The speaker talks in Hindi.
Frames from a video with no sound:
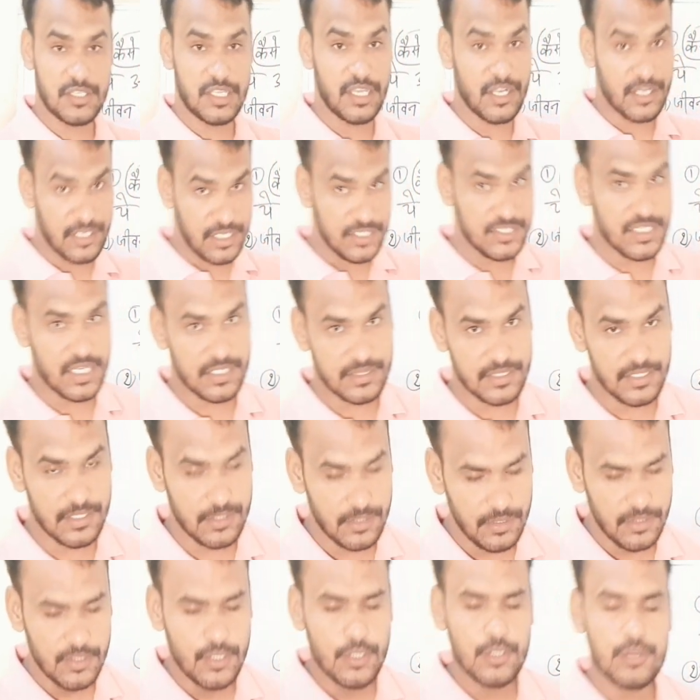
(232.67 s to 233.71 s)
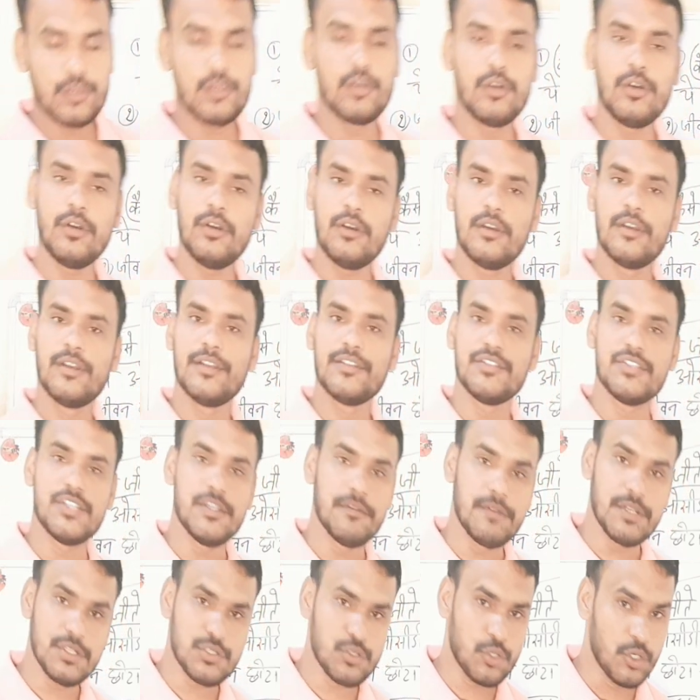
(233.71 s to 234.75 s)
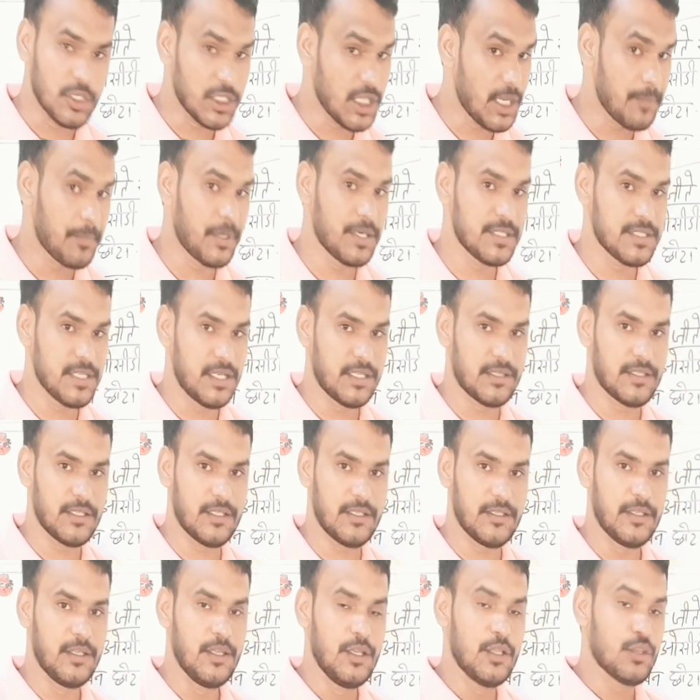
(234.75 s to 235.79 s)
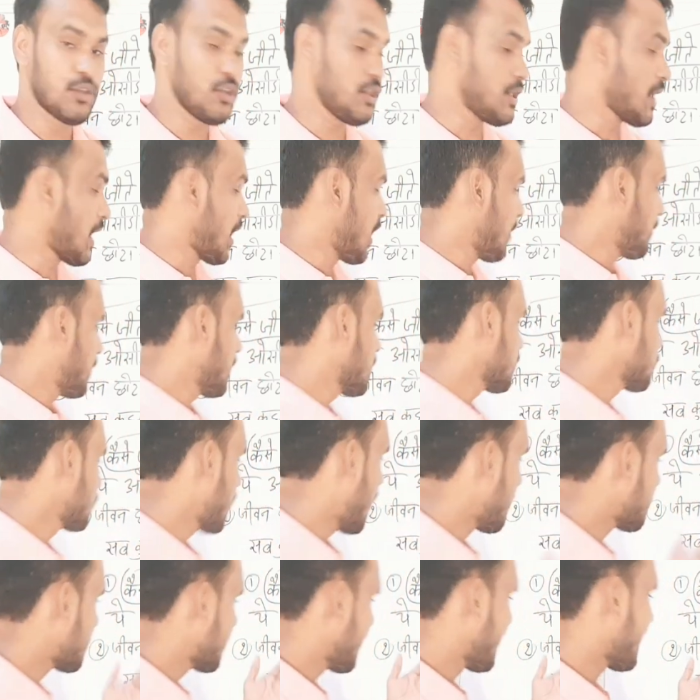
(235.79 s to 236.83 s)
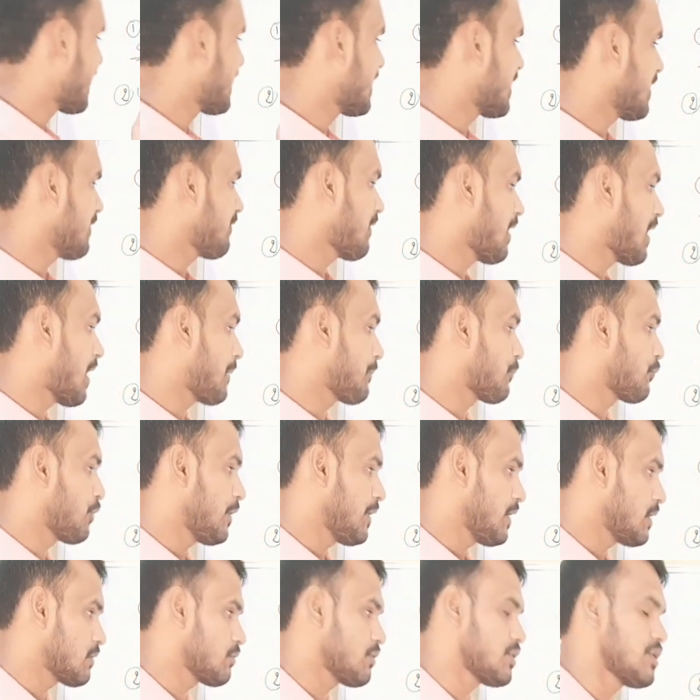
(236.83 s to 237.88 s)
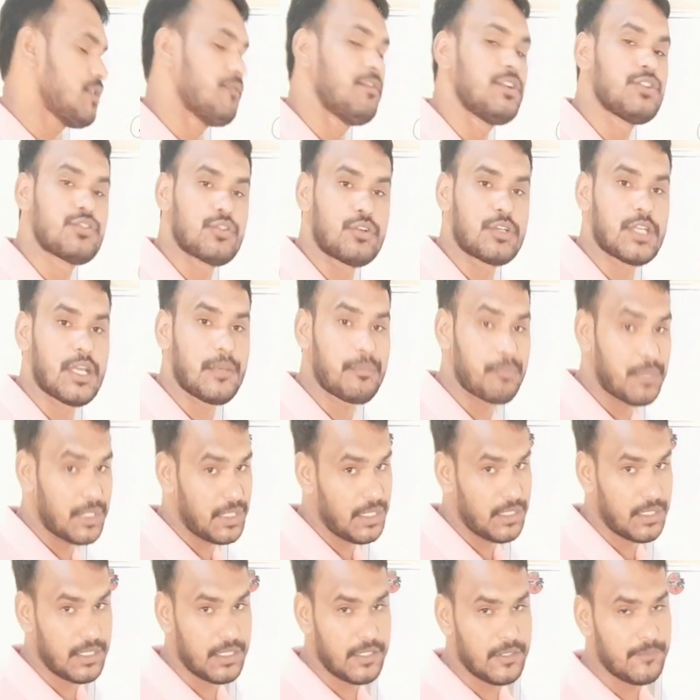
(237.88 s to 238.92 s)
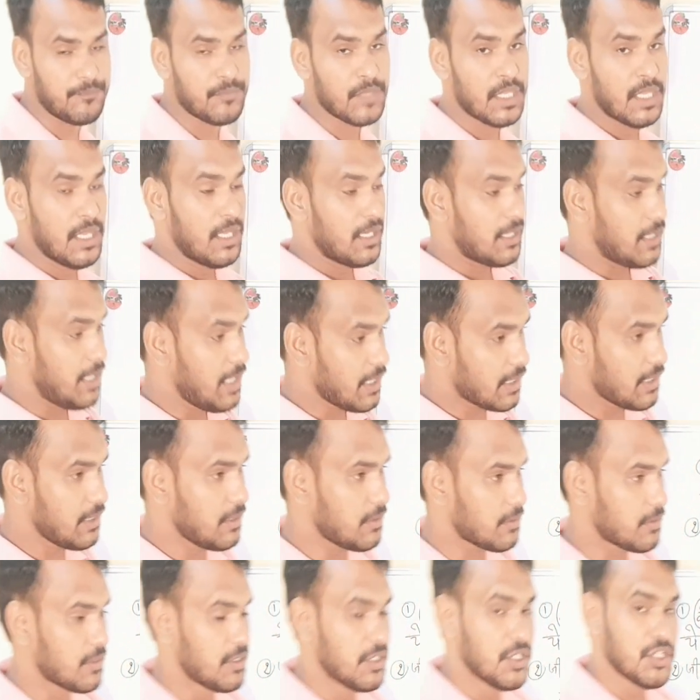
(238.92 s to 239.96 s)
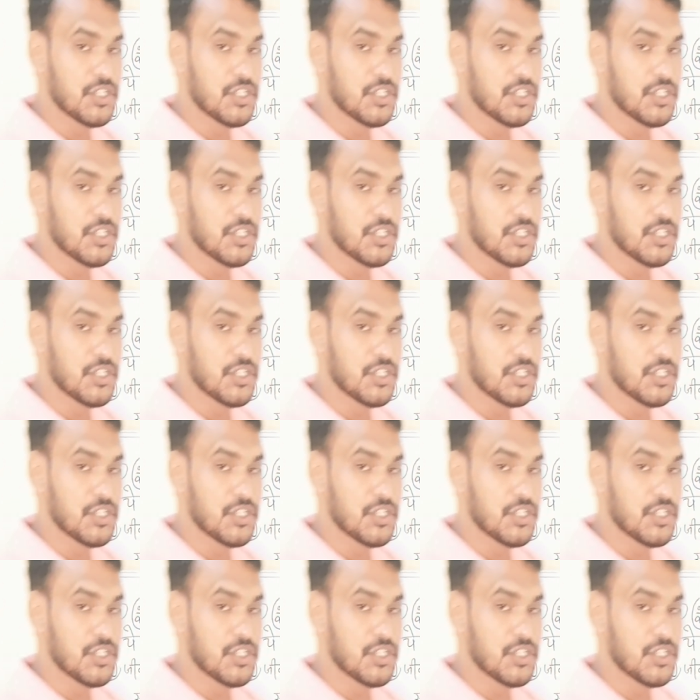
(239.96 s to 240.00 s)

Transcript: करने जाते हैं तो जीवन छोटा पड़ जाता है तो यहाँ पर तो आप नेगेटिव हैं आपके लिए तो जीवन छोटा पड़ेगा ही लेकिन